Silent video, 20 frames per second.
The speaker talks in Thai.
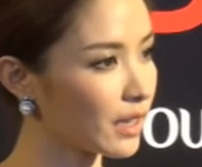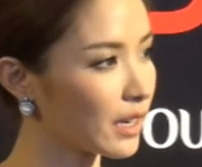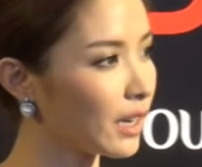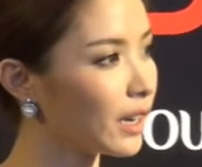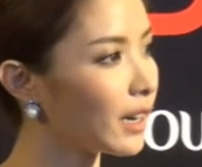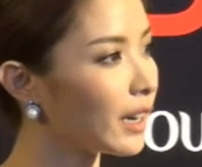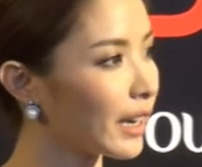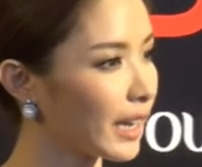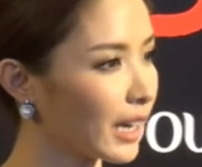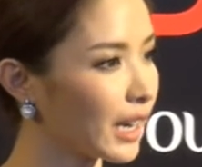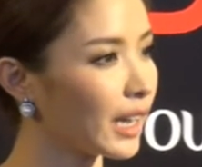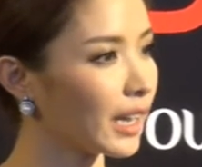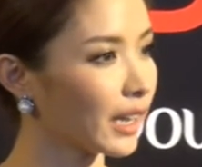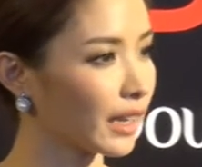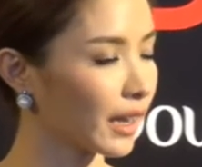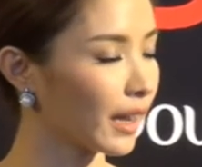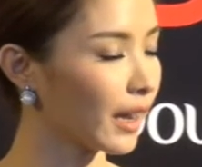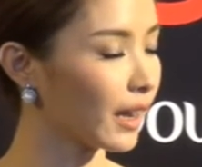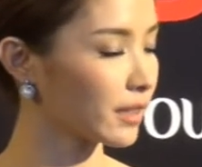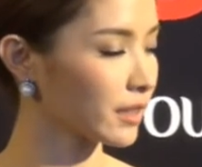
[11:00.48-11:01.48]
ขึ้นเลยอะไรอ
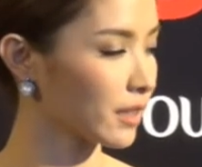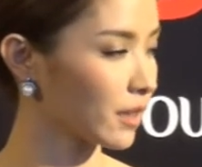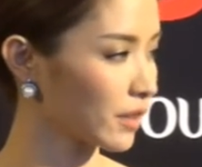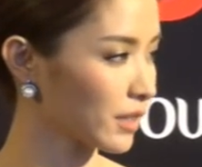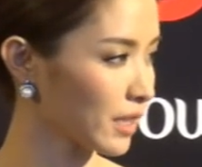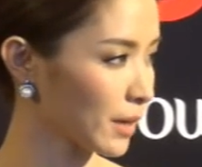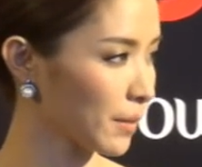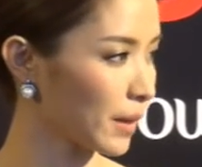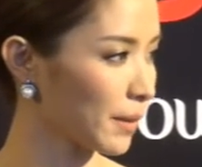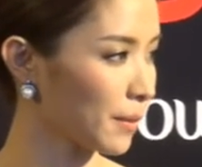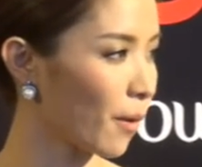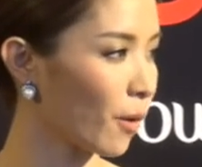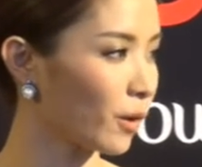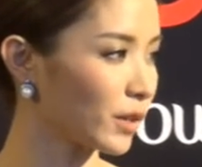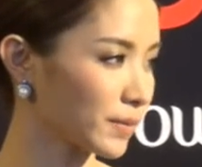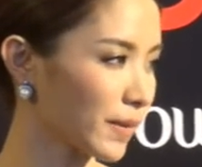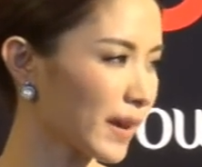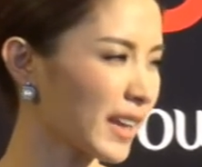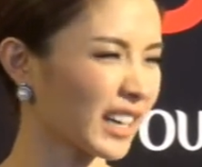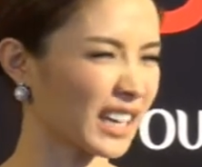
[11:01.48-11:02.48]
ย่างเงี้ยชาก็จะมีโพ
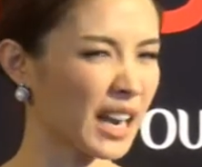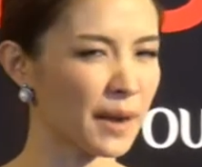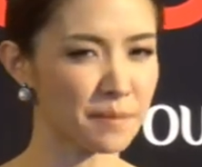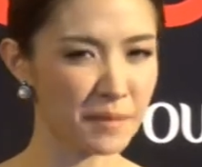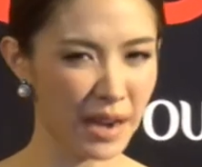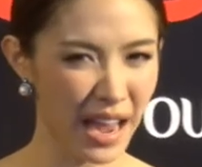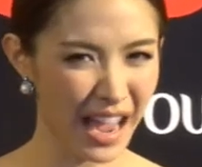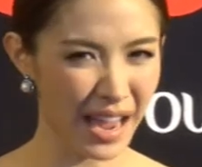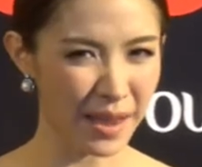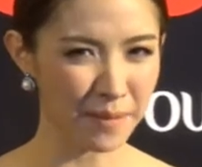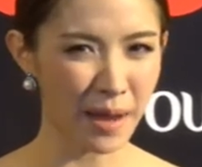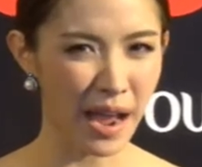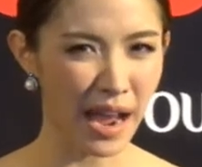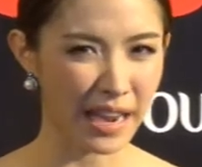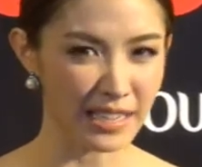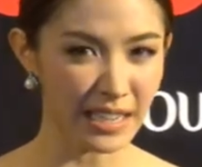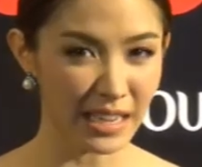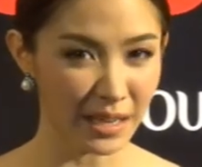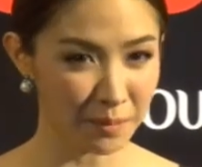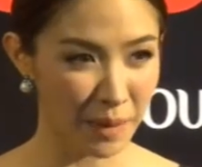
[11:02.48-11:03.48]
สต์ไปอย่างทำร้ายหมา
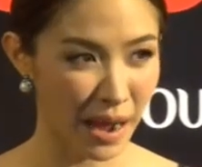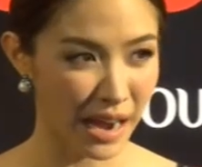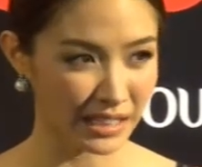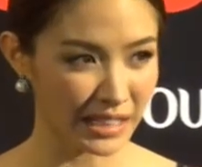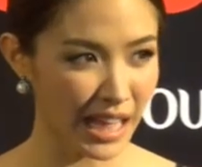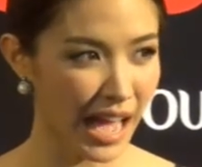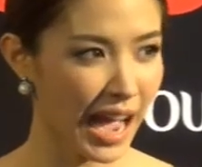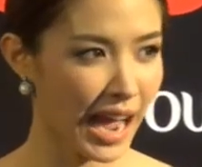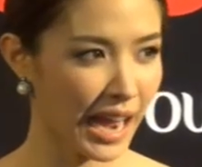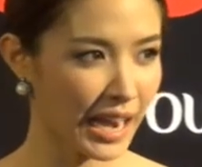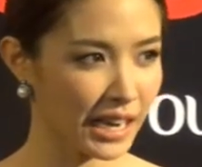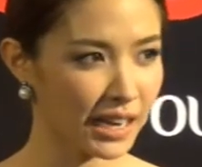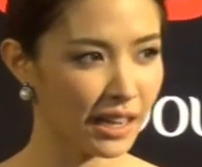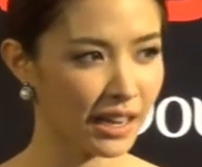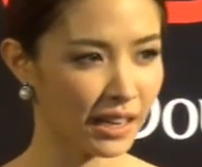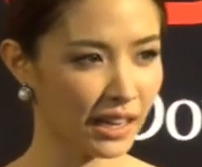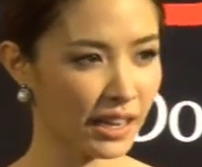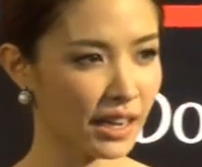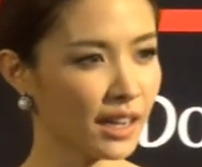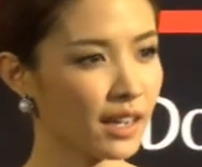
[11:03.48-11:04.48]
ยิงหมาตายอะไร
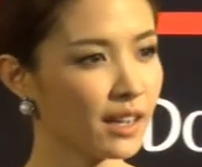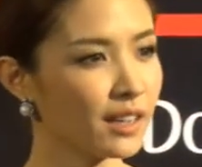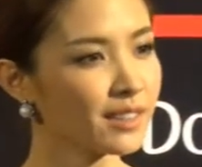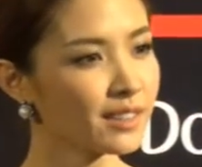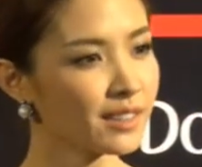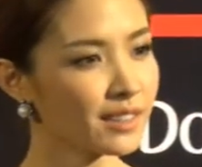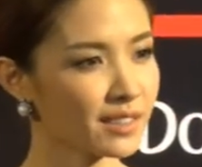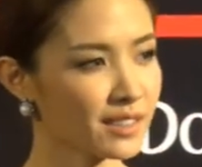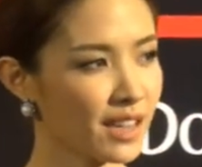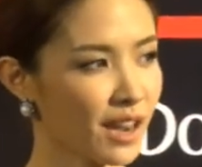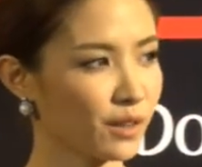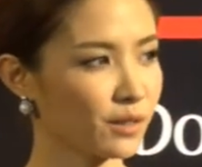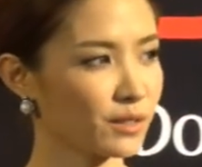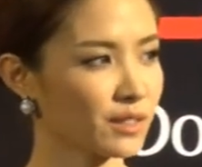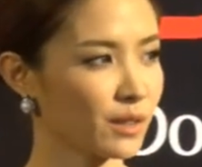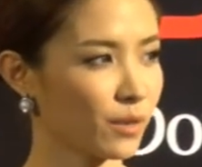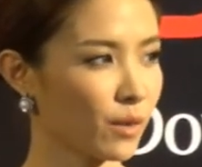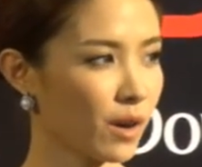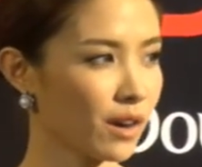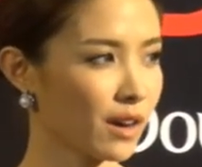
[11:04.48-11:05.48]
อย่างเงี้ยชาก็
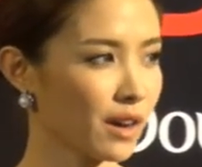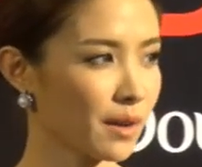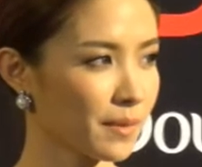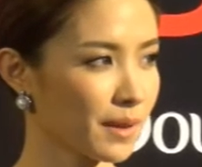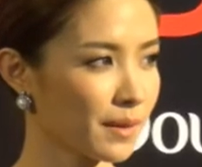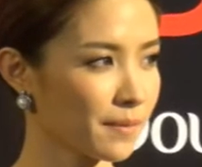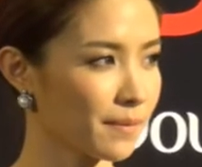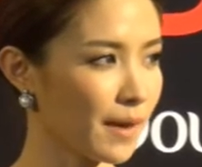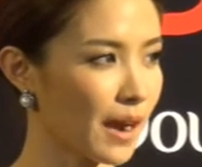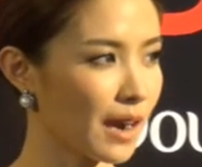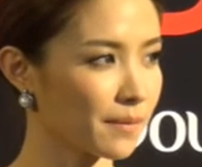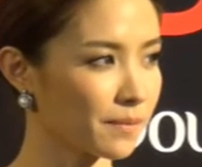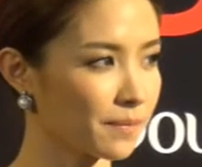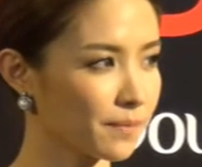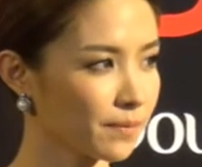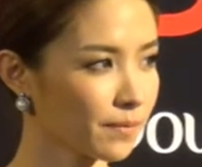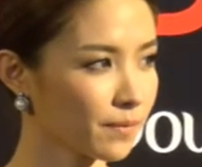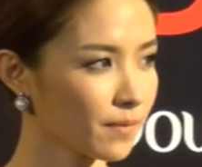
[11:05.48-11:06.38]
รู้สึกว่าเฮ้ยมันแบบ